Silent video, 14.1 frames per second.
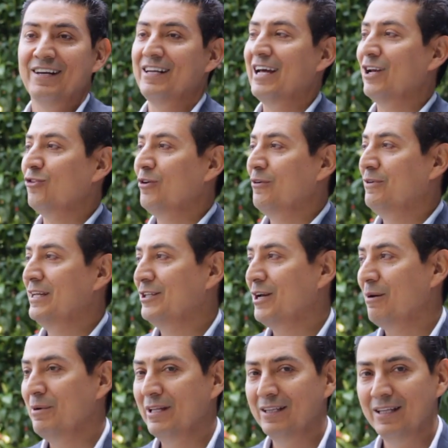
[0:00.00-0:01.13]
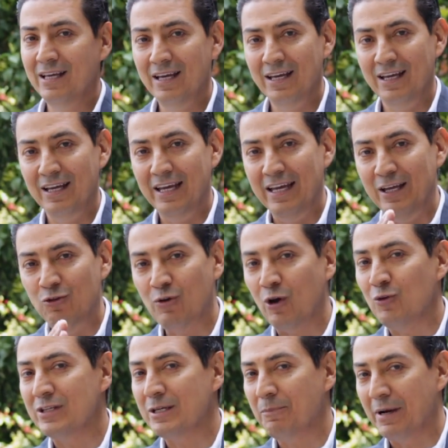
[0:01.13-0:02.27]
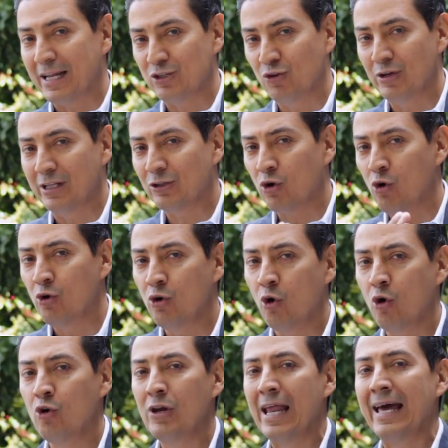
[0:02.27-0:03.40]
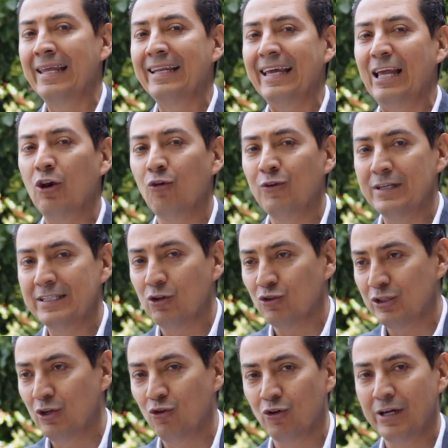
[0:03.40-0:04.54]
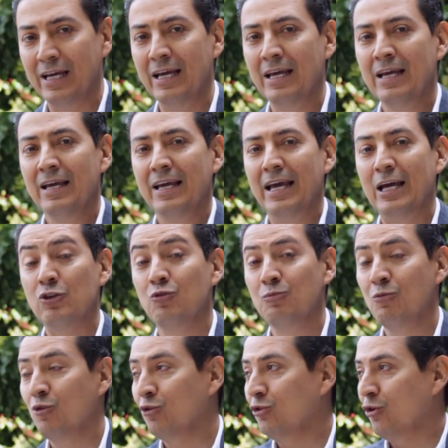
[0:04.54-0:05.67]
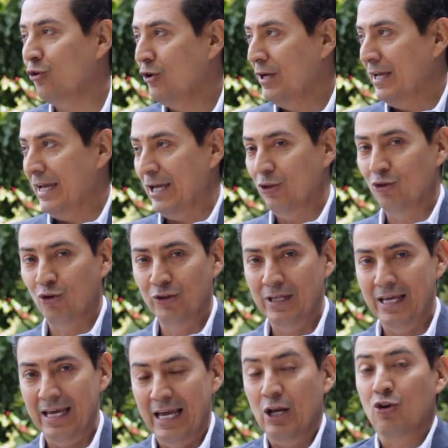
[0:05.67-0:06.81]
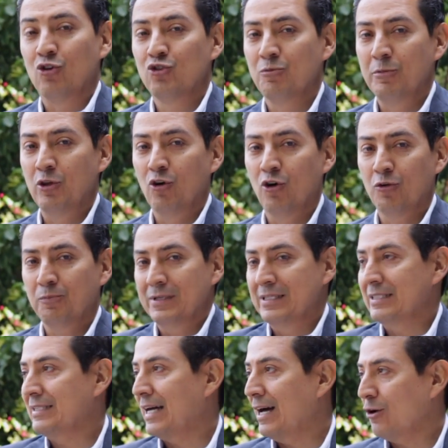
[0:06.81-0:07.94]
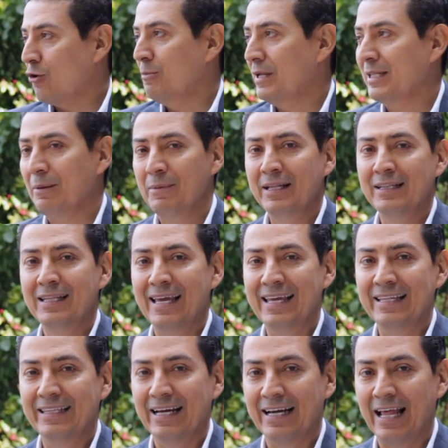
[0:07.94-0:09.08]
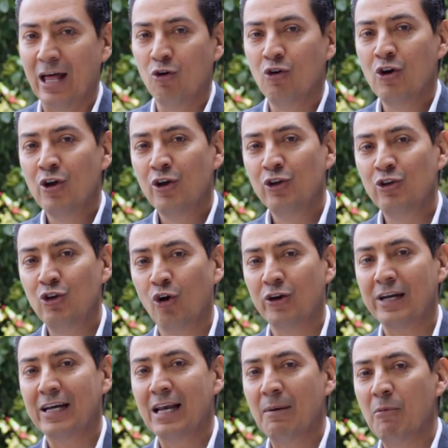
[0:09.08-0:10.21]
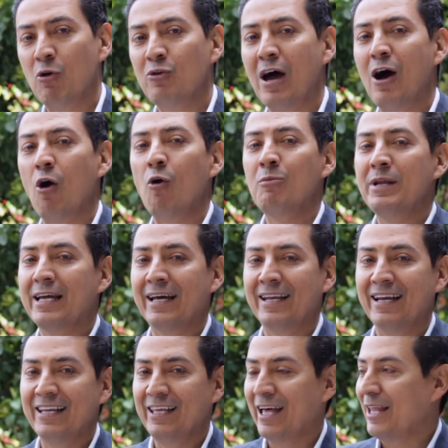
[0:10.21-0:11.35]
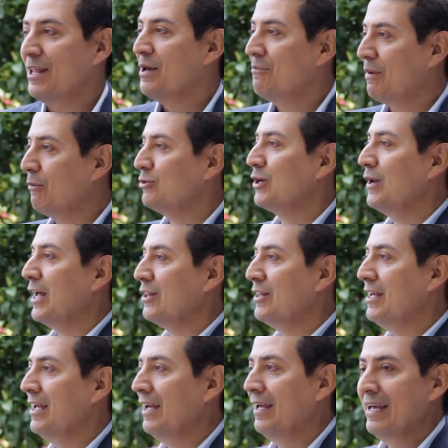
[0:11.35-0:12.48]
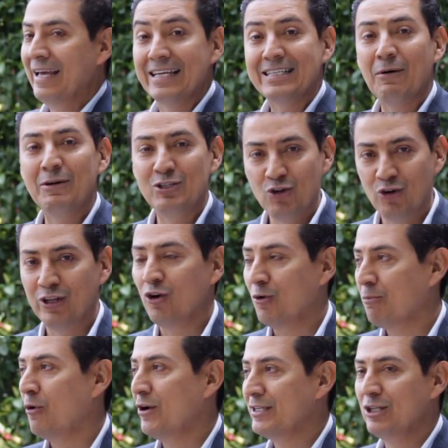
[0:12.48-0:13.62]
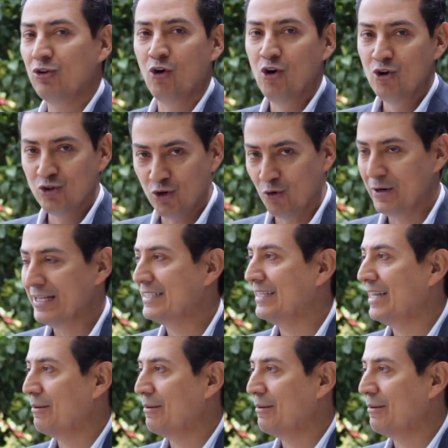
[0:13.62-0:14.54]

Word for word: Ricardo, definitivamente eh, no hay una separación entre lo online y lo físico, sino que es un mundo en donde el consumidor pues está completamente integrado y hoy reclama una omnicanalidad. Vamos a hablar de esa visión de Grupo Éxito sobre este